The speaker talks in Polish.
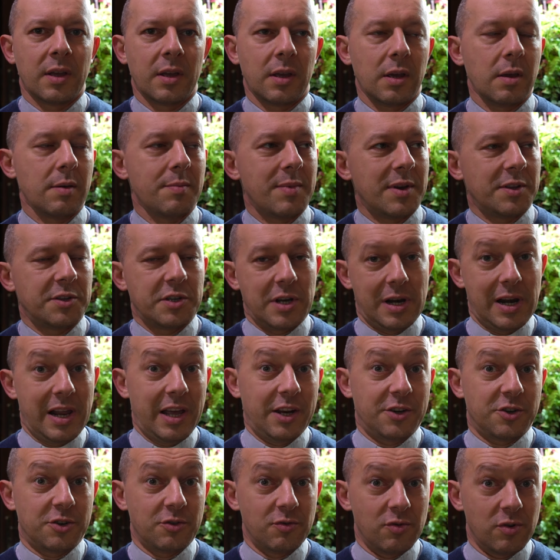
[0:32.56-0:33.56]
i będzie
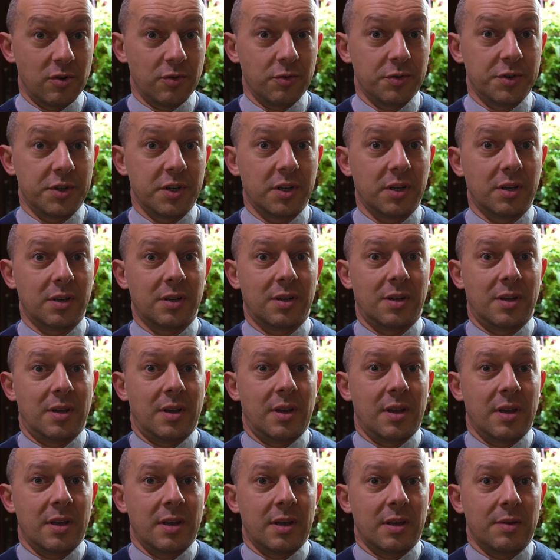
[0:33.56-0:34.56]
leczył ludzi,
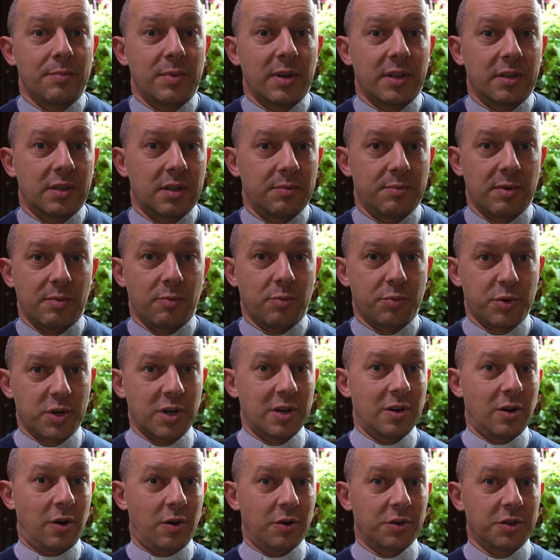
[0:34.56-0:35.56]
i będziemy mu
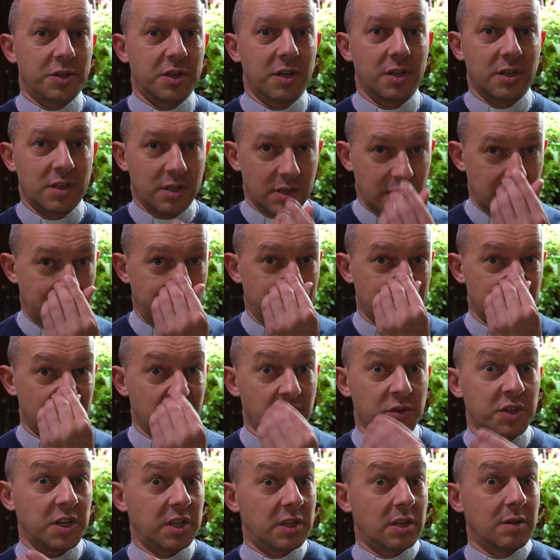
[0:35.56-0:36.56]
przynosić nawet z
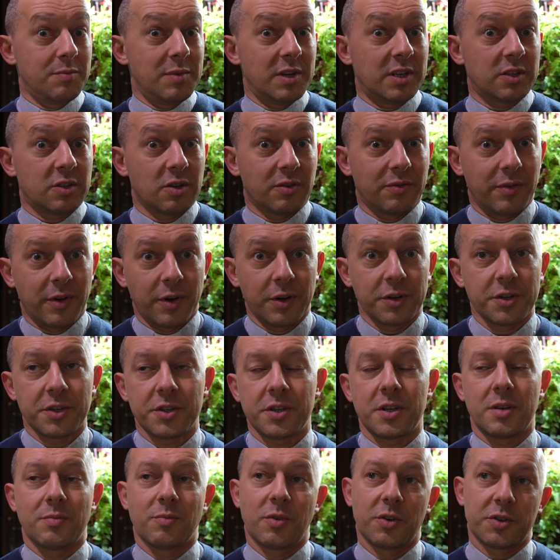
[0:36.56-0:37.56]
sąsiednich
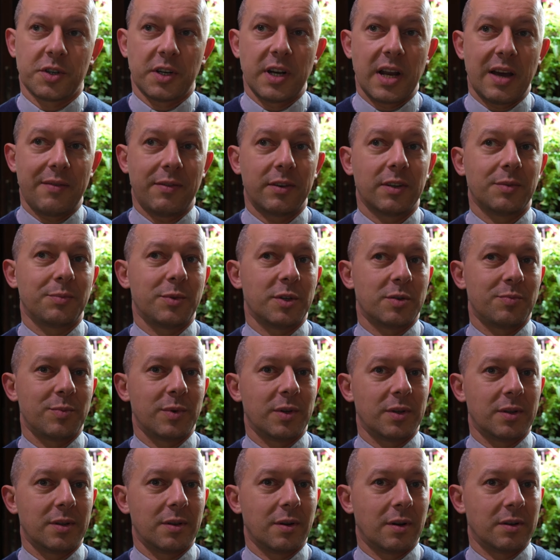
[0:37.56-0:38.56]
miejscowości, może nawet
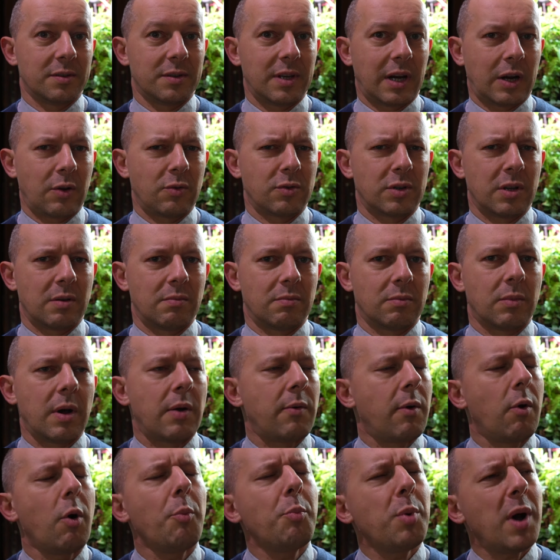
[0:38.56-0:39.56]
byśmy jakąś
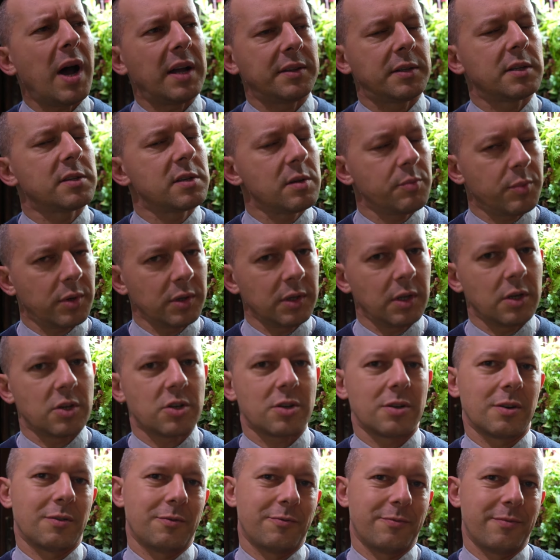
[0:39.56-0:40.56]
małą opłatę
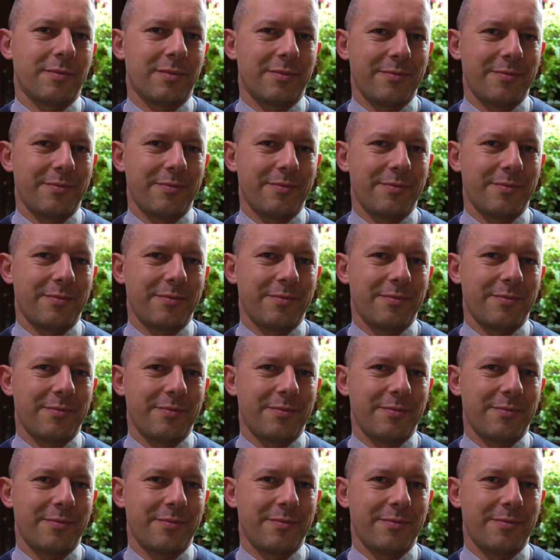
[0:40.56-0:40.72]
symboliczną